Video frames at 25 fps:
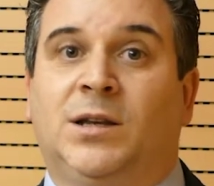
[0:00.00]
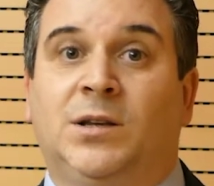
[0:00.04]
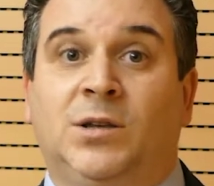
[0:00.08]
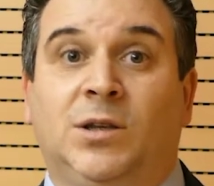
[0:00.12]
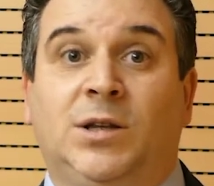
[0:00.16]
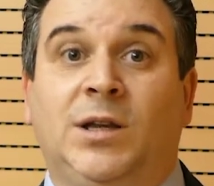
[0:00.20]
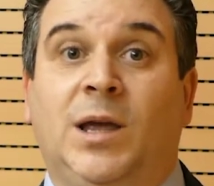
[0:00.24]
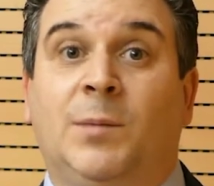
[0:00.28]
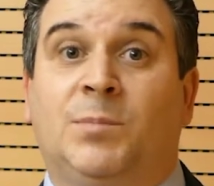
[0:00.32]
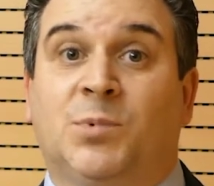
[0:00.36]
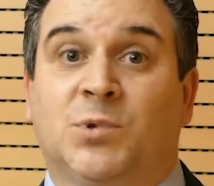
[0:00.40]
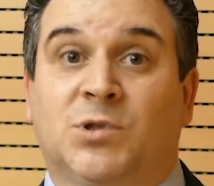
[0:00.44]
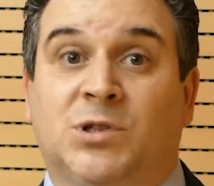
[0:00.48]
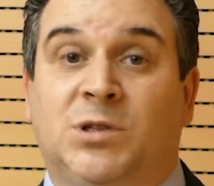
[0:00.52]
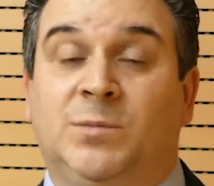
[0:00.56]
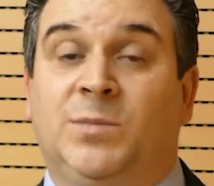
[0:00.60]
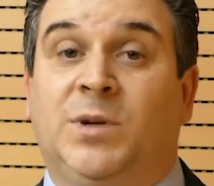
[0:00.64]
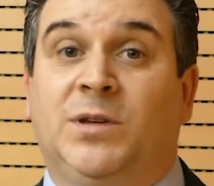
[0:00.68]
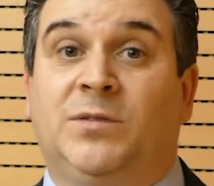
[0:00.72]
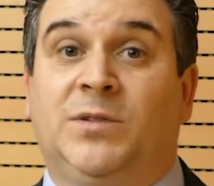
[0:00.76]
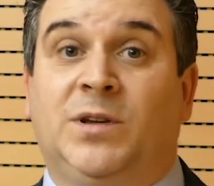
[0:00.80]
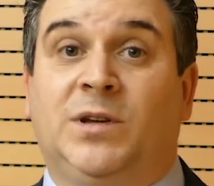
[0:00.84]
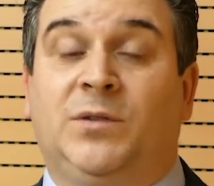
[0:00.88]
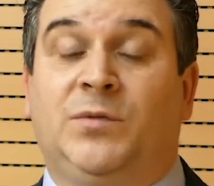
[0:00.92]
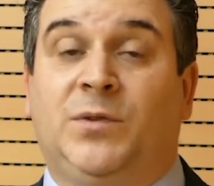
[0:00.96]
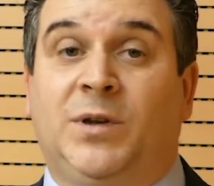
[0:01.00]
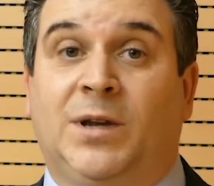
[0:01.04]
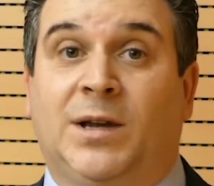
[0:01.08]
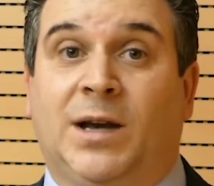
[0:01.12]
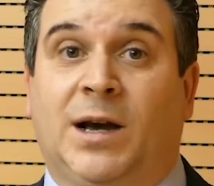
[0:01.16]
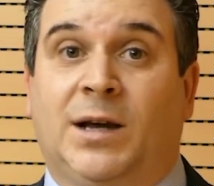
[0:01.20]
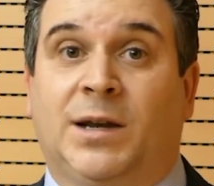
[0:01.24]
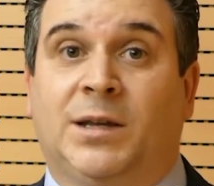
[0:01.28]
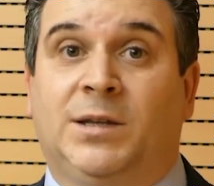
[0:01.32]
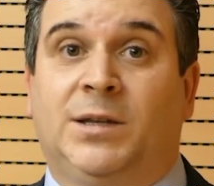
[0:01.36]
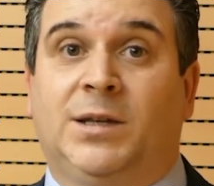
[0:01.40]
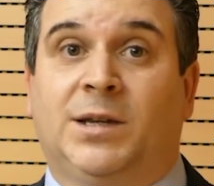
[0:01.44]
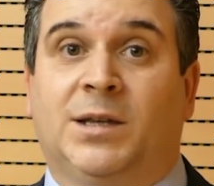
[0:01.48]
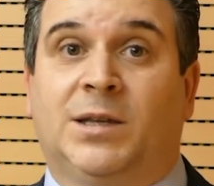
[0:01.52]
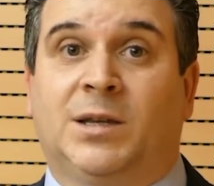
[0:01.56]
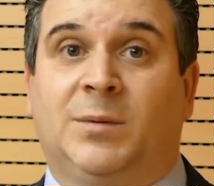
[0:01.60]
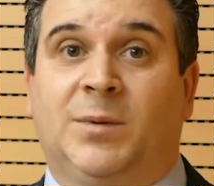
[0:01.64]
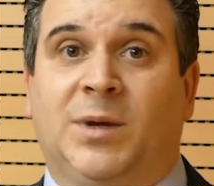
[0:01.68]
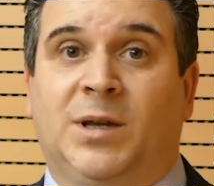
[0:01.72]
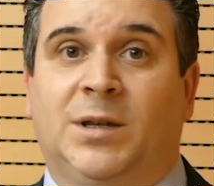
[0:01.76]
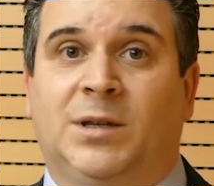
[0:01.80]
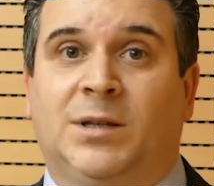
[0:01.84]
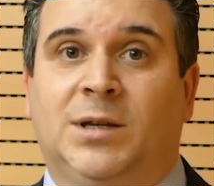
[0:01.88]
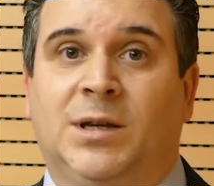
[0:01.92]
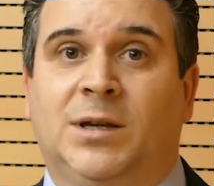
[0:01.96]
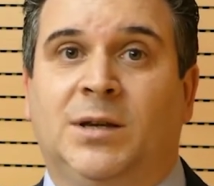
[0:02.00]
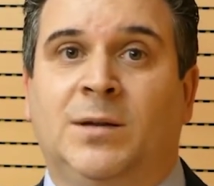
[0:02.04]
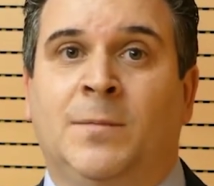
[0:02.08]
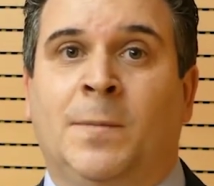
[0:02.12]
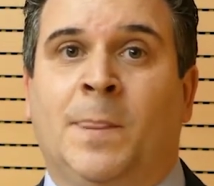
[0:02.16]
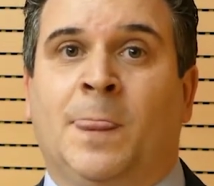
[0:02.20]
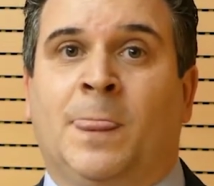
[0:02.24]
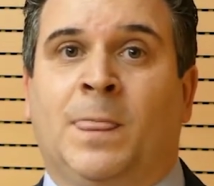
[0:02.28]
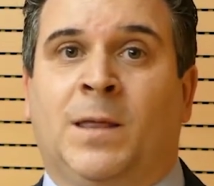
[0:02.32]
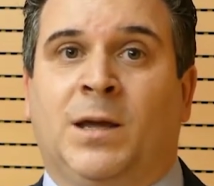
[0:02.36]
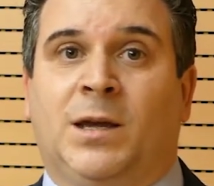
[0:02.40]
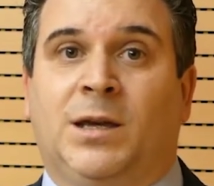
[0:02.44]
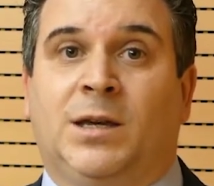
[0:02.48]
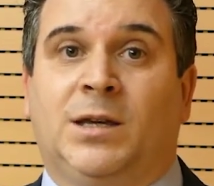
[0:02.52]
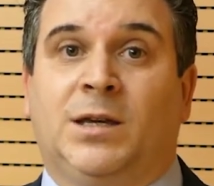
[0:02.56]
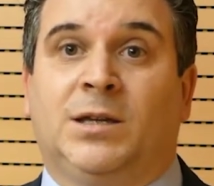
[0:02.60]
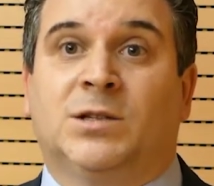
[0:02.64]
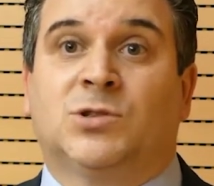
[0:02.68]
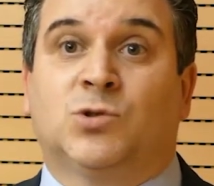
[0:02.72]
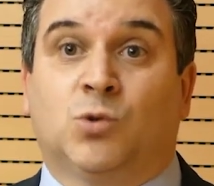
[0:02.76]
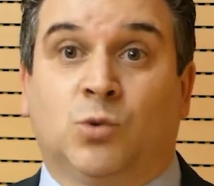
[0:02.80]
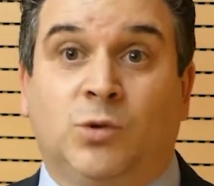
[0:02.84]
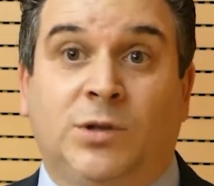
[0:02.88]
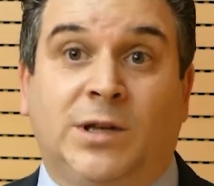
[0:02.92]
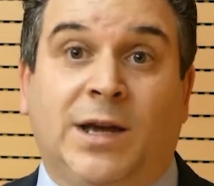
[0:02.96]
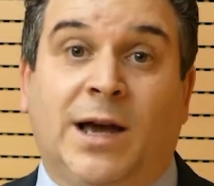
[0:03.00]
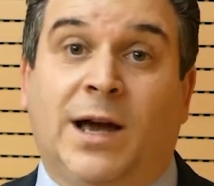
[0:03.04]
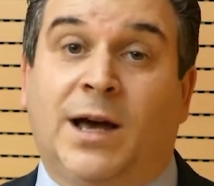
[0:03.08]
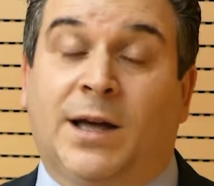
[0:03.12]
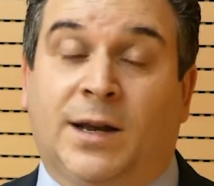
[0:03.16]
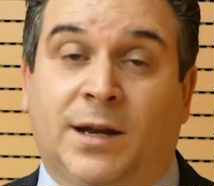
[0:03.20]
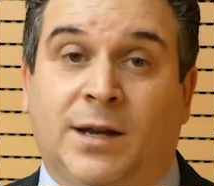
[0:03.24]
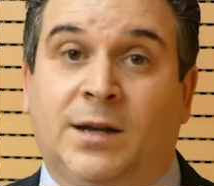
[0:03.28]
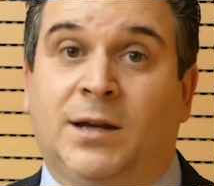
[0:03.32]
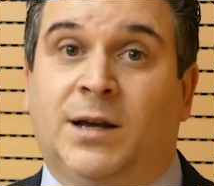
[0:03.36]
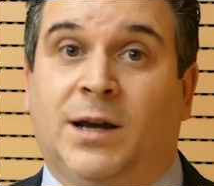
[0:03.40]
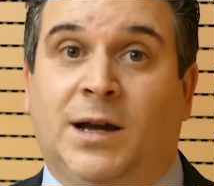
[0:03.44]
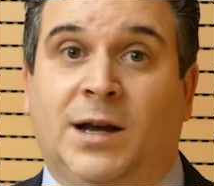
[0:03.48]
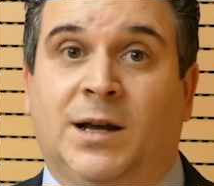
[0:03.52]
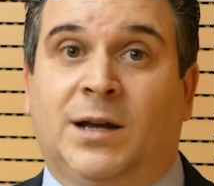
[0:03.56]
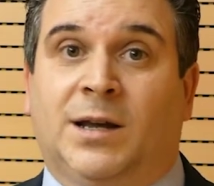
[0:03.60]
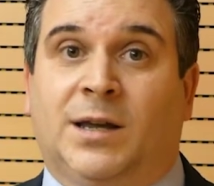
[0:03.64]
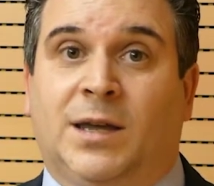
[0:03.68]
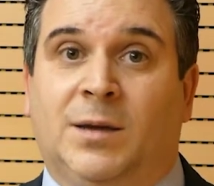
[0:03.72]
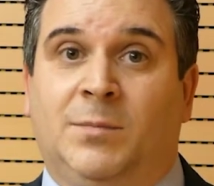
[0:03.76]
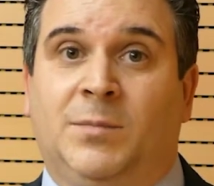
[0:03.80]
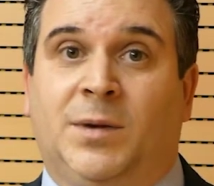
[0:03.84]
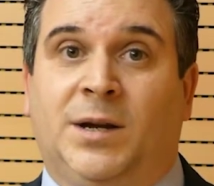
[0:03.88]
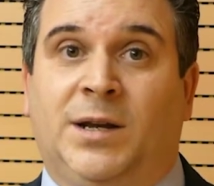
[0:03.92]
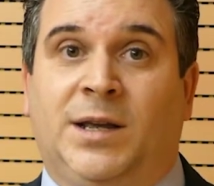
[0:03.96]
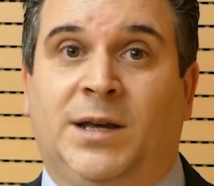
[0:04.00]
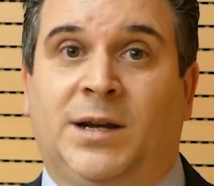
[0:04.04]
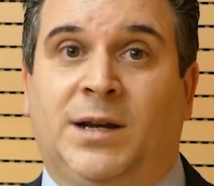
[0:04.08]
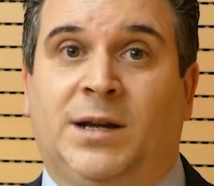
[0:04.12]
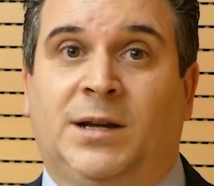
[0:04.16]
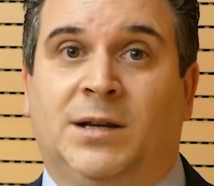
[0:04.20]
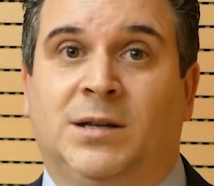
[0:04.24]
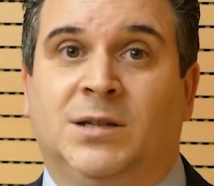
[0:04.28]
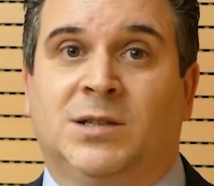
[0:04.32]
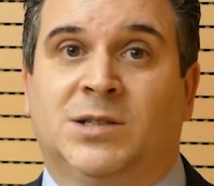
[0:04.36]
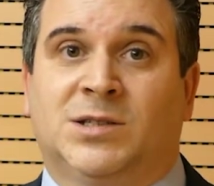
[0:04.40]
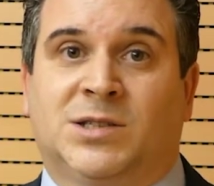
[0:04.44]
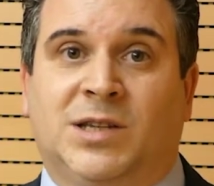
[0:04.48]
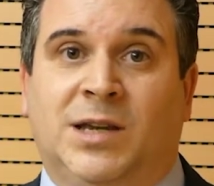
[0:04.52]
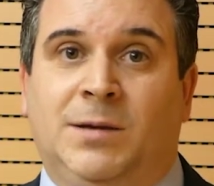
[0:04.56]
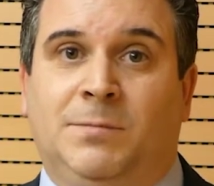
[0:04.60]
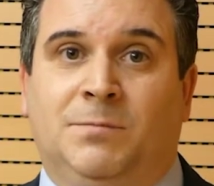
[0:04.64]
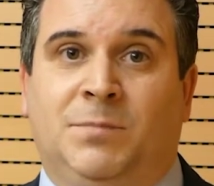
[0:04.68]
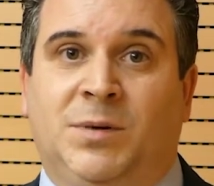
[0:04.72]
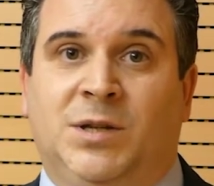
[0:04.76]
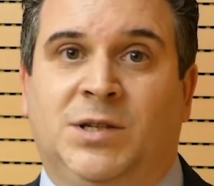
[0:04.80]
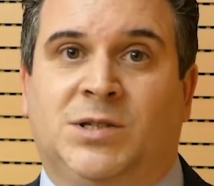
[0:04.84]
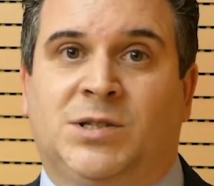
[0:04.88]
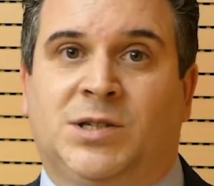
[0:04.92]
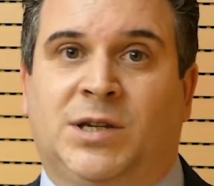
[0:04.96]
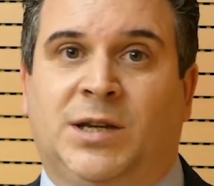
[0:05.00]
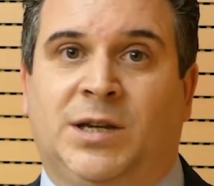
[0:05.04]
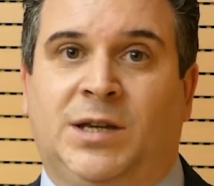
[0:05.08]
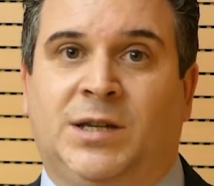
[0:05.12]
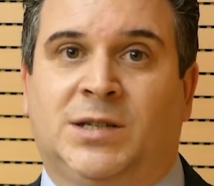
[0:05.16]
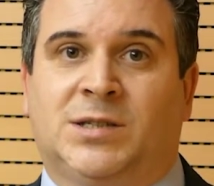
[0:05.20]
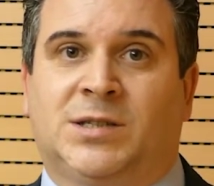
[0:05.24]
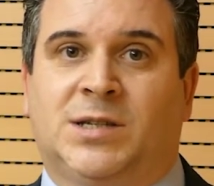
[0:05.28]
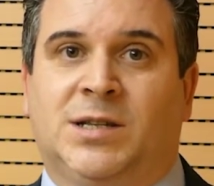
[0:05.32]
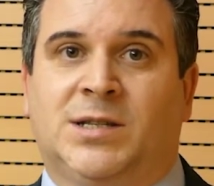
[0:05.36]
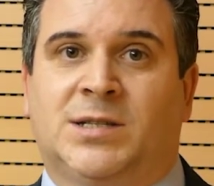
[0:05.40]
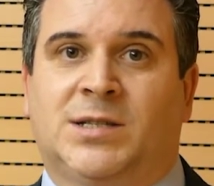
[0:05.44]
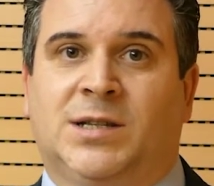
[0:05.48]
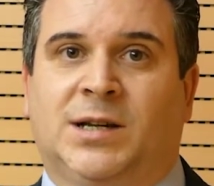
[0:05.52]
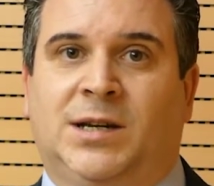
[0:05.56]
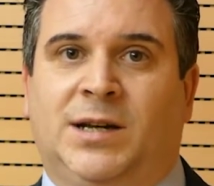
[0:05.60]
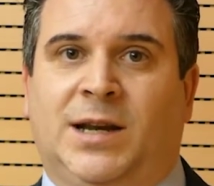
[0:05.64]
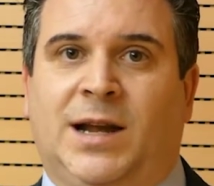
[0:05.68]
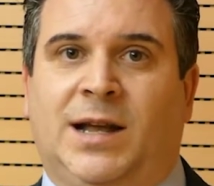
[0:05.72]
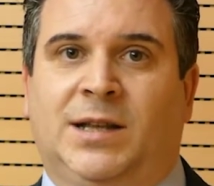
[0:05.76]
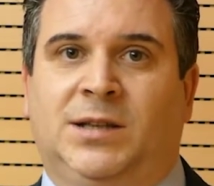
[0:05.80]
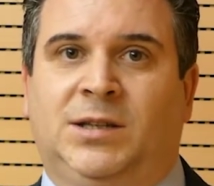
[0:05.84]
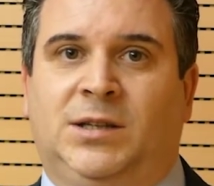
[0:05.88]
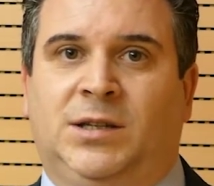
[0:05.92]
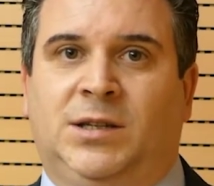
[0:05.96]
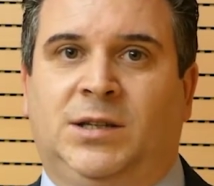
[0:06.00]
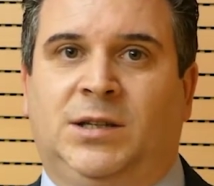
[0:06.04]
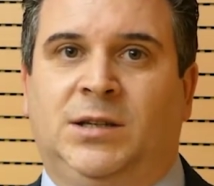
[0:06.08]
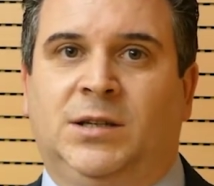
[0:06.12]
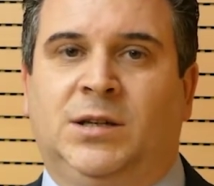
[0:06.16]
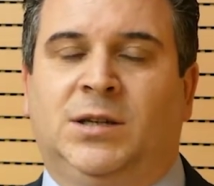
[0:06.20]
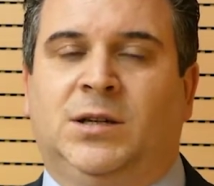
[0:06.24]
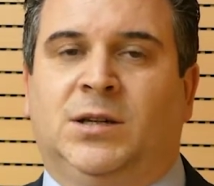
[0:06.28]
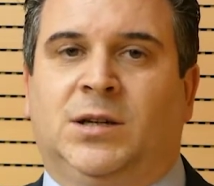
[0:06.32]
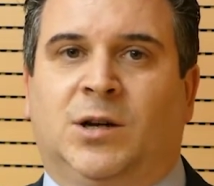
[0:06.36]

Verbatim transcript: lì è possibile verificare direttamente e studiare anche in maniera semplice e senza grandi